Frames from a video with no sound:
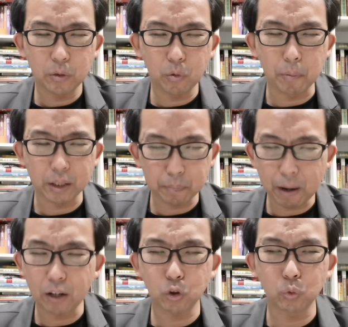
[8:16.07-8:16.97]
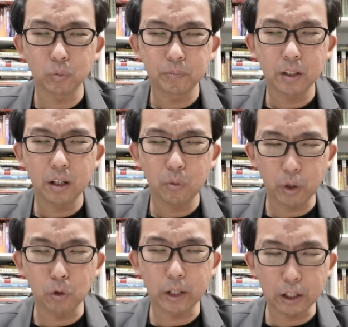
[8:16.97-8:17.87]
我们的帮助，
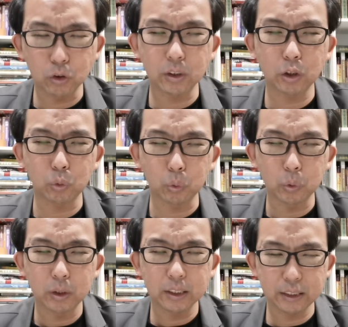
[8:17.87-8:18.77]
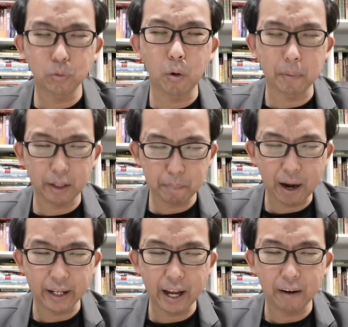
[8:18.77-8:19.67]
唯有耶稣基督是我们的
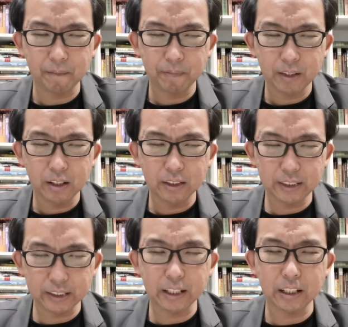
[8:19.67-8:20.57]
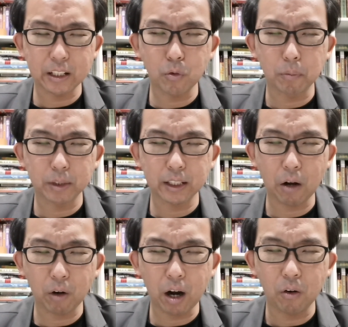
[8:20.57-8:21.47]
榜样。谢谢你听我们的
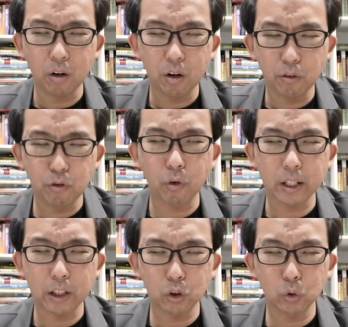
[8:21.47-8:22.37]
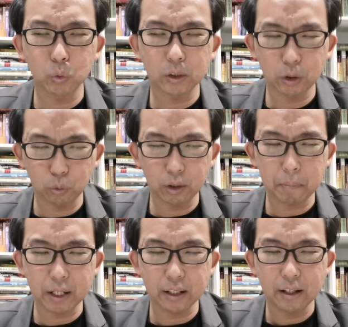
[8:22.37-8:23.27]
祷告。奉耶稣基督的
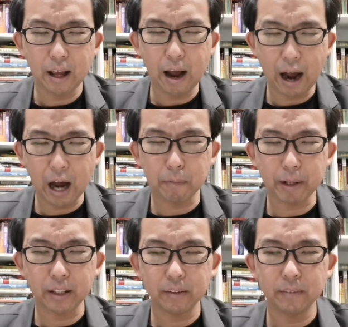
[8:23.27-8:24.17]
名，阿门。